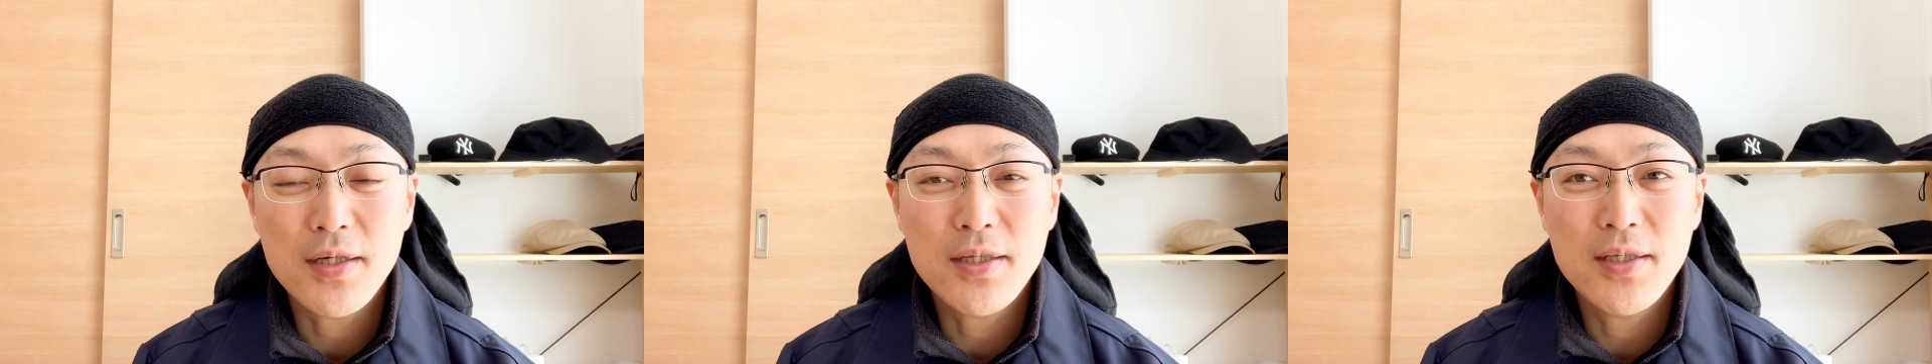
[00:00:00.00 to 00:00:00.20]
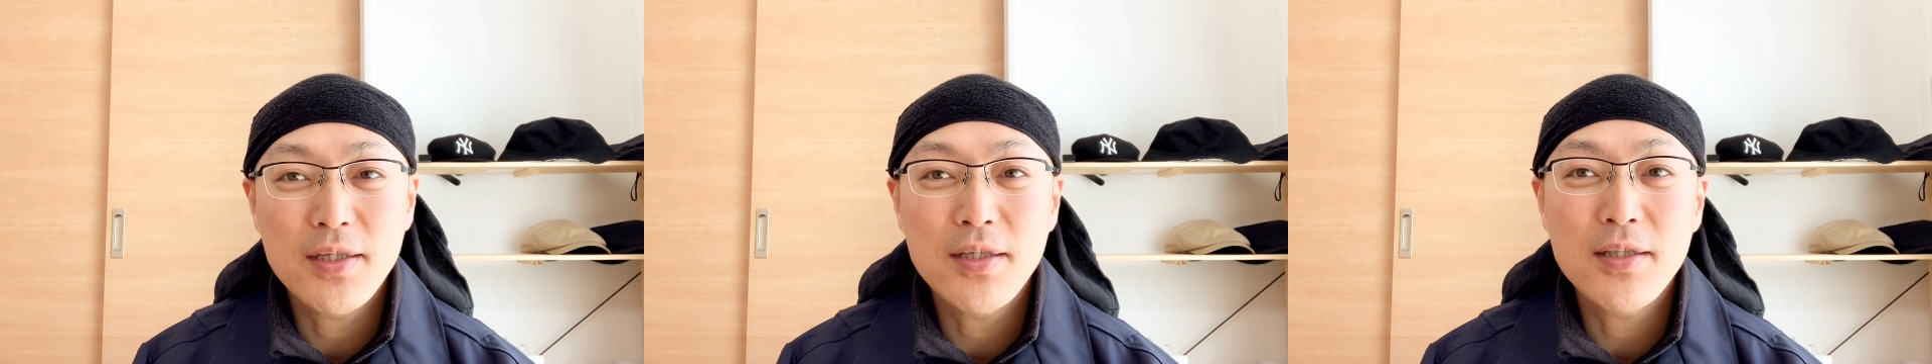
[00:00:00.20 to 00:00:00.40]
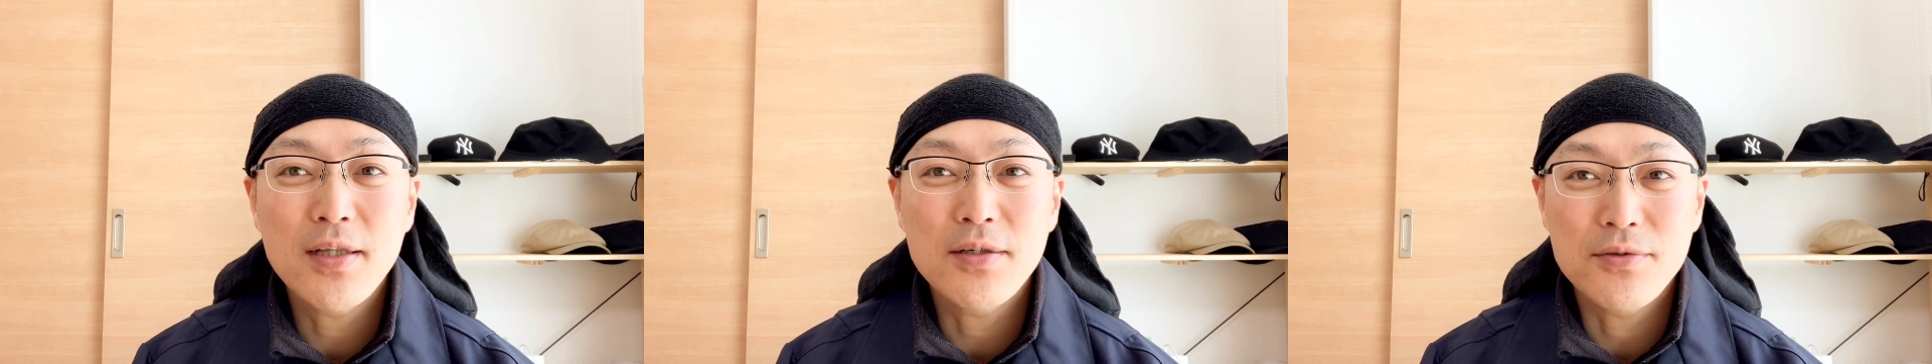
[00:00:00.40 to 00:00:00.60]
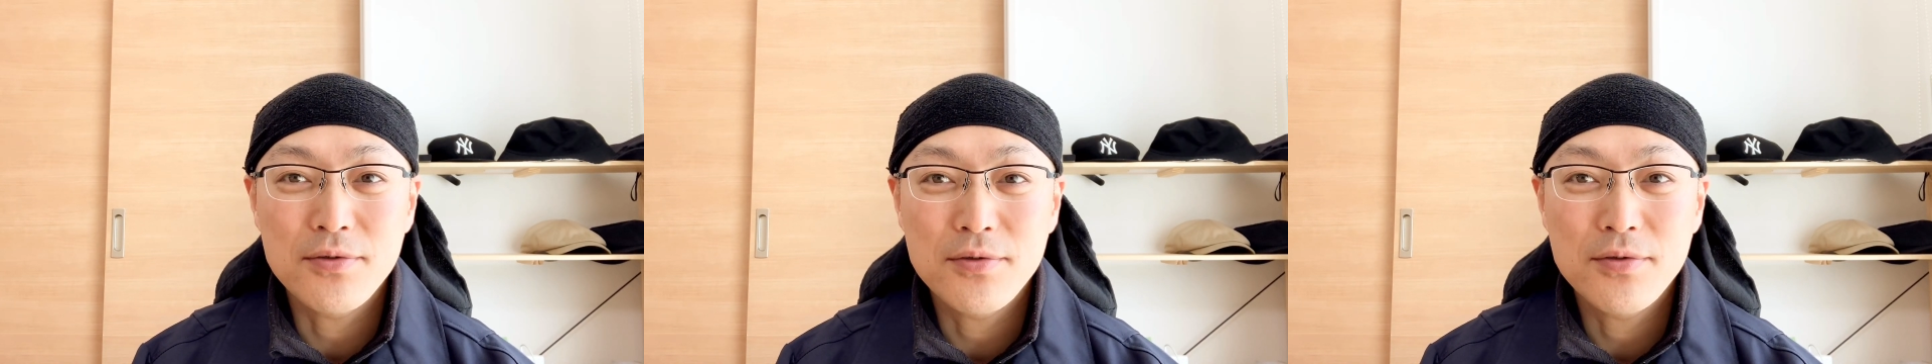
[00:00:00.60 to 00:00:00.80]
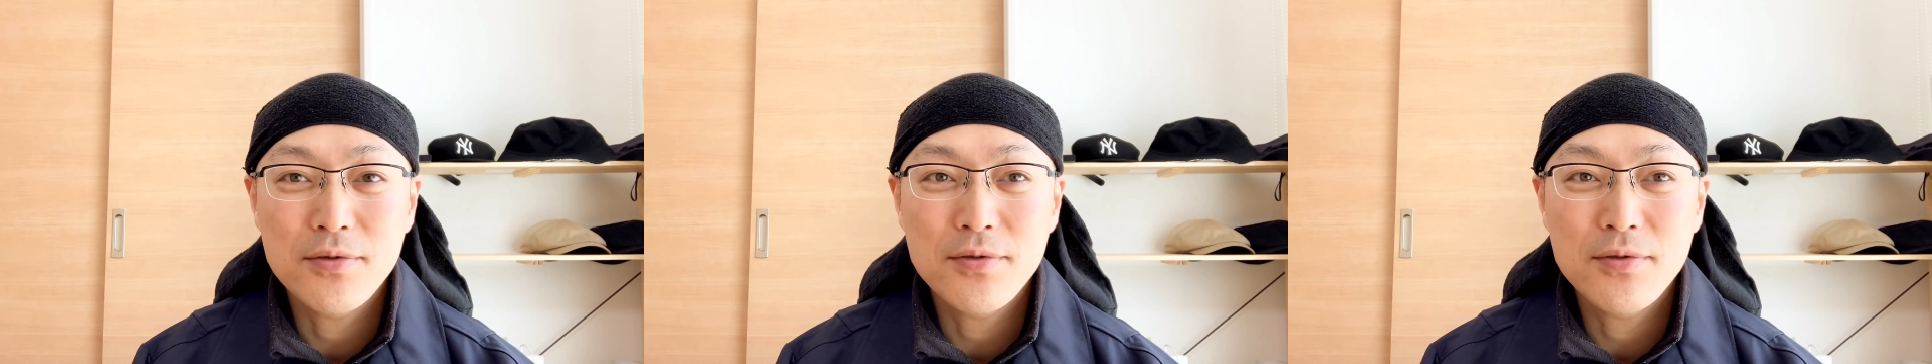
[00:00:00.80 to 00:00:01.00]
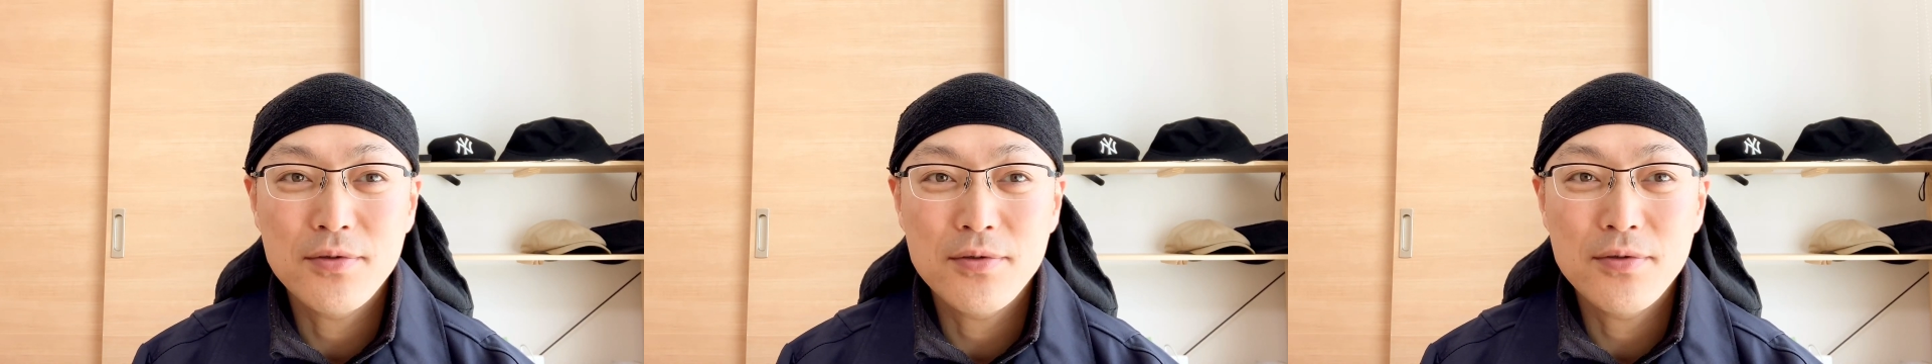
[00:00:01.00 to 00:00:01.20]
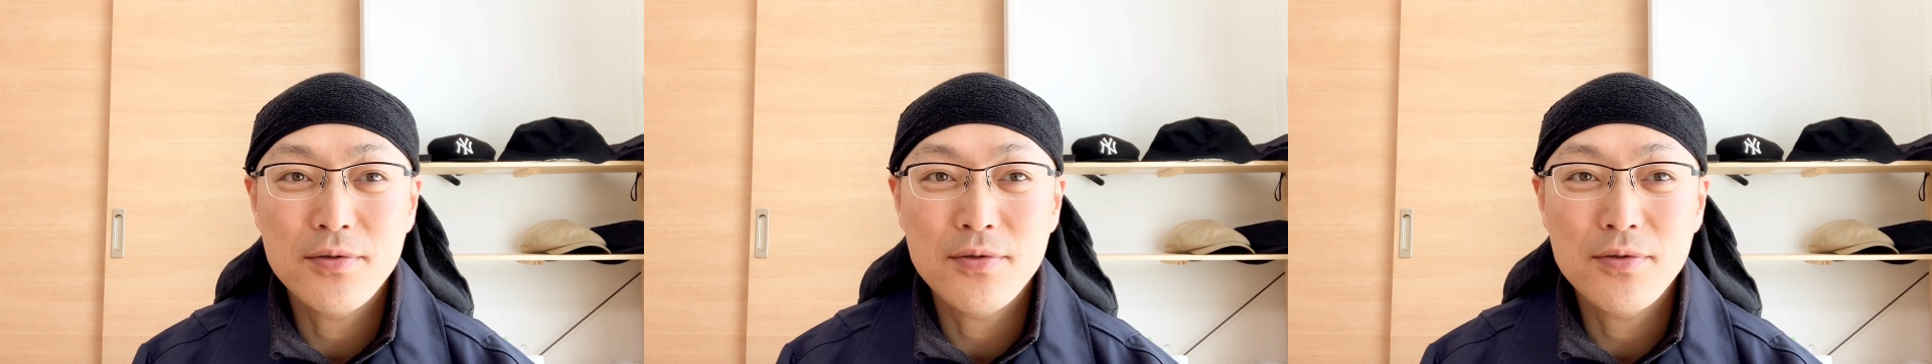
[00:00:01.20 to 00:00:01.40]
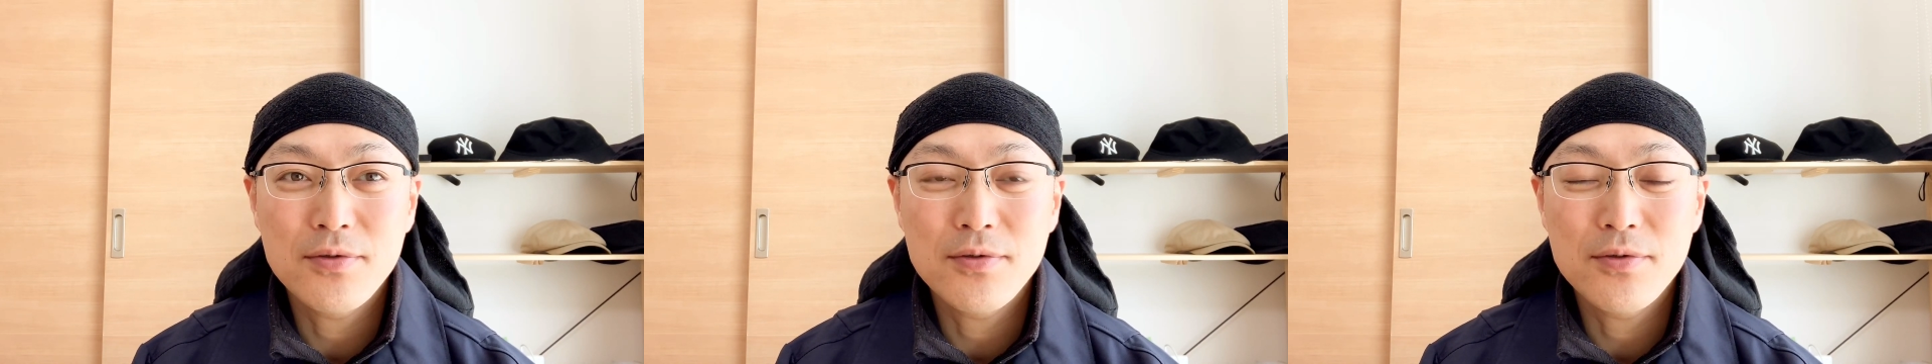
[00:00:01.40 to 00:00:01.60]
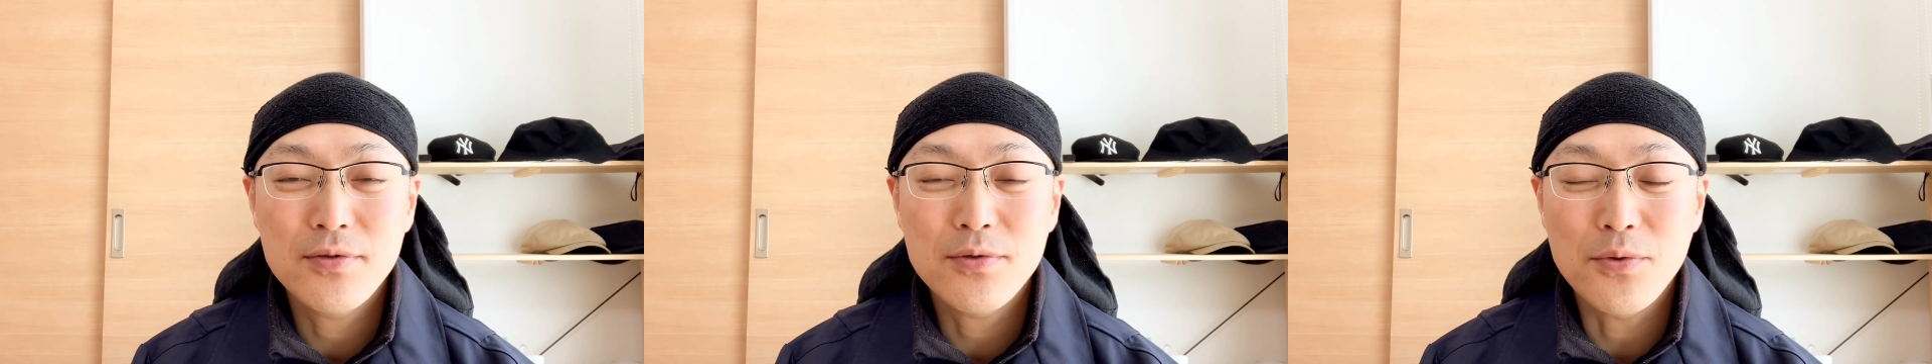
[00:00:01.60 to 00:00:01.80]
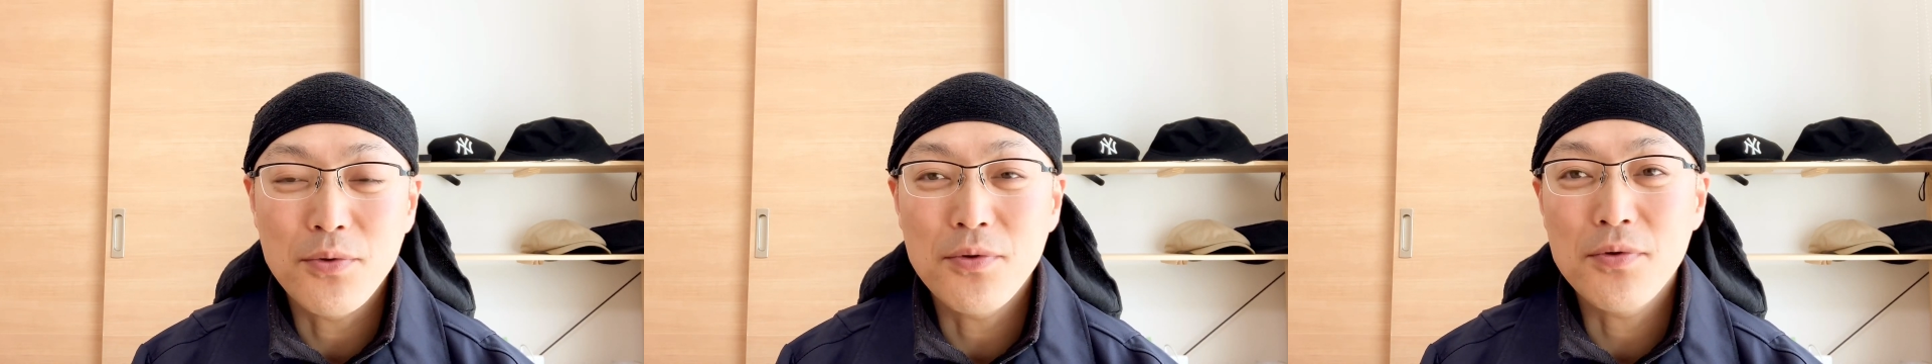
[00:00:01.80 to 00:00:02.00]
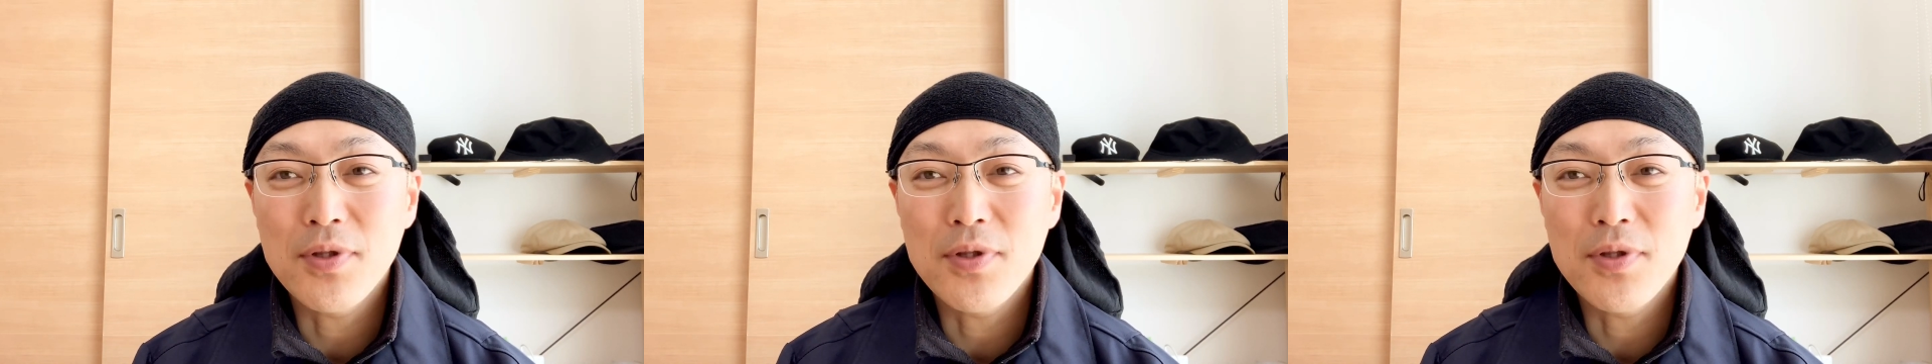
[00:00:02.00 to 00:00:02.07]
気になるとこ